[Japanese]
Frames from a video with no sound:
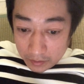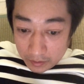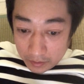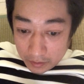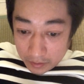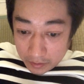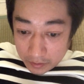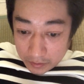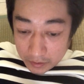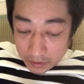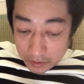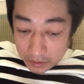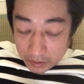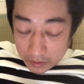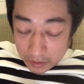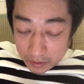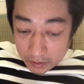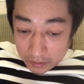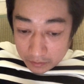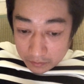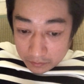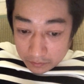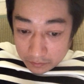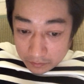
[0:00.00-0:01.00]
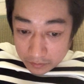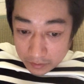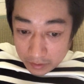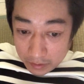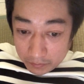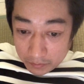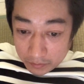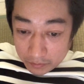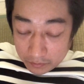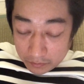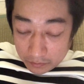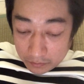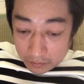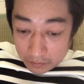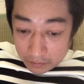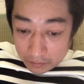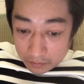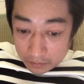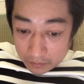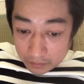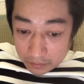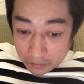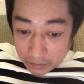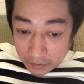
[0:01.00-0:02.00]
えー、ぜひあのタバコ
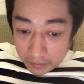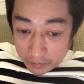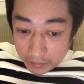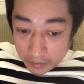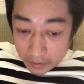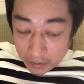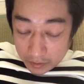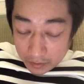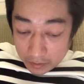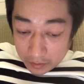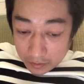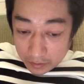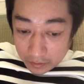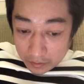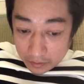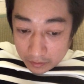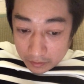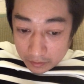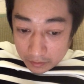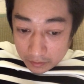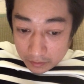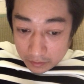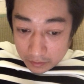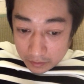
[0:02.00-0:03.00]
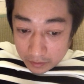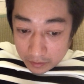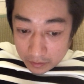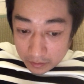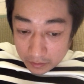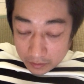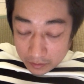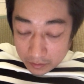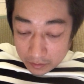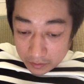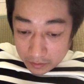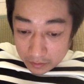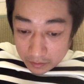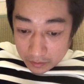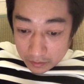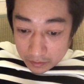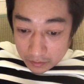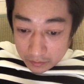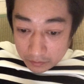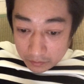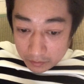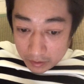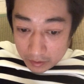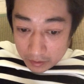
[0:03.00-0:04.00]
をやめて、
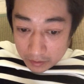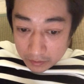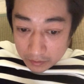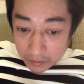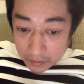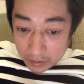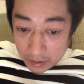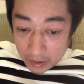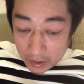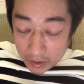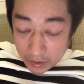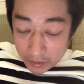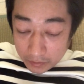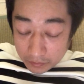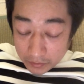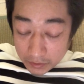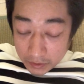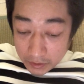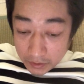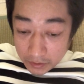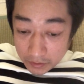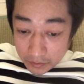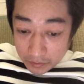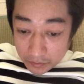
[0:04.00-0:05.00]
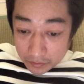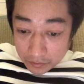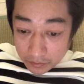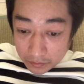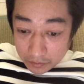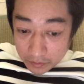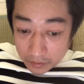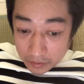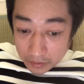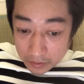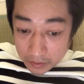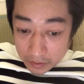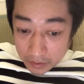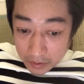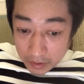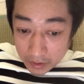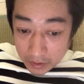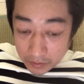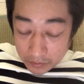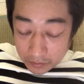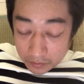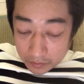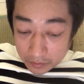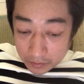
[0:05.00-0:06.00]
えー、というか肺と心臓とですね
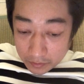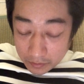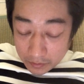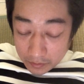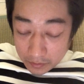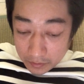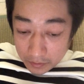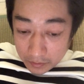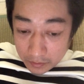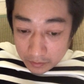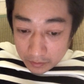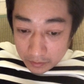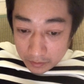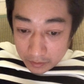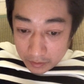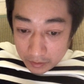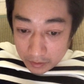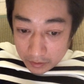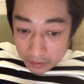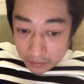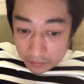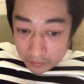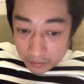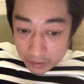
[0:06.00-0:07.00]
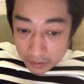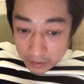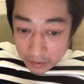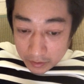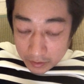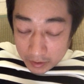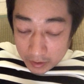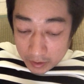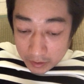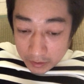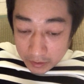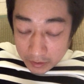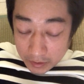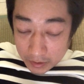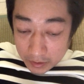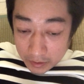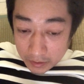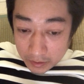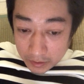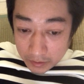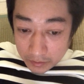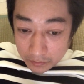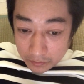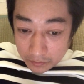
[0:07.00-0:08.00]
内臓、えー、この辺りがんになら
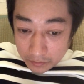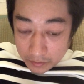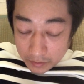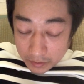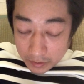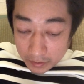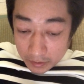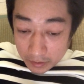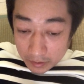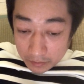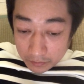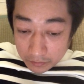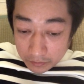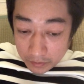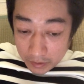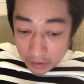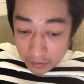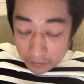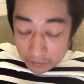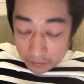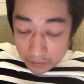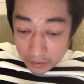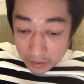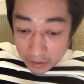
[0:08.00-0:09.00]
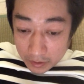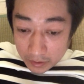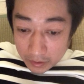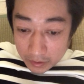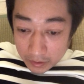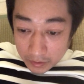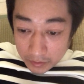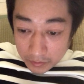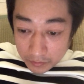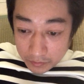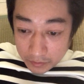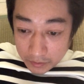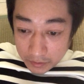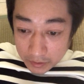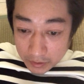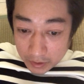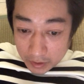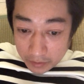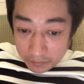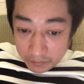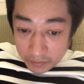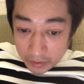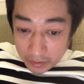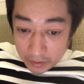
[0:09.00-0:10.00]
ないようにあの不健康にならないようにしっ
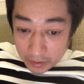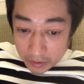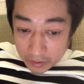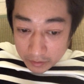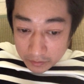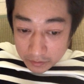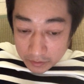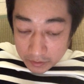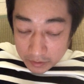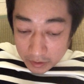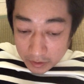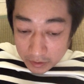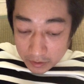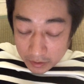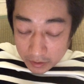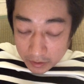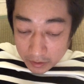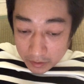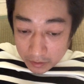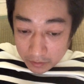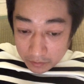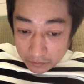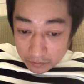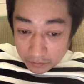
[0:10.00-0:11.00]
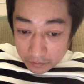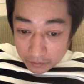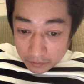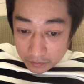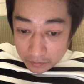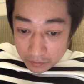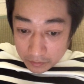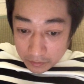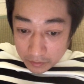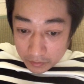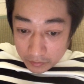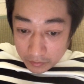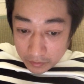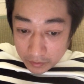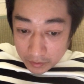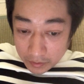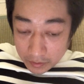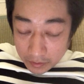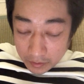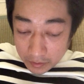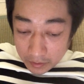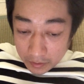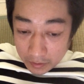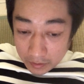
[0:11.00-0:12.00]
かりメンテナンスしていただけるとよ
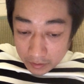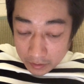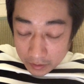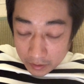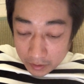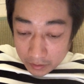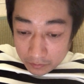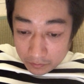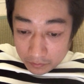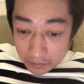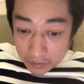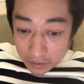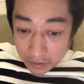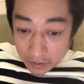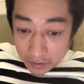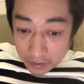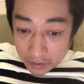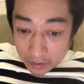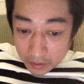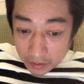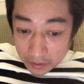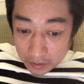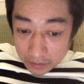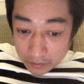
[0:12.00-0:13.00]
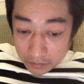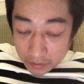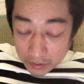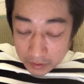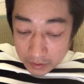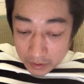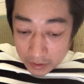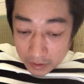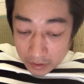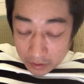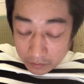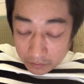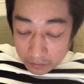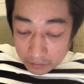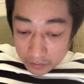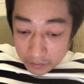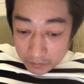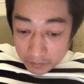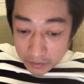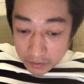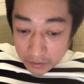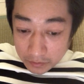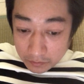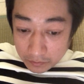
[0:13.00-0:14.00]
り健康的で暮らしていけると思い
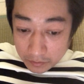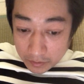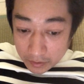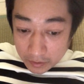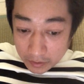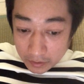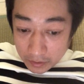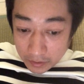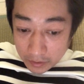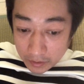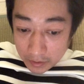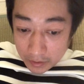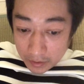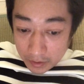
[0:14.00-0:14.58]
ますので、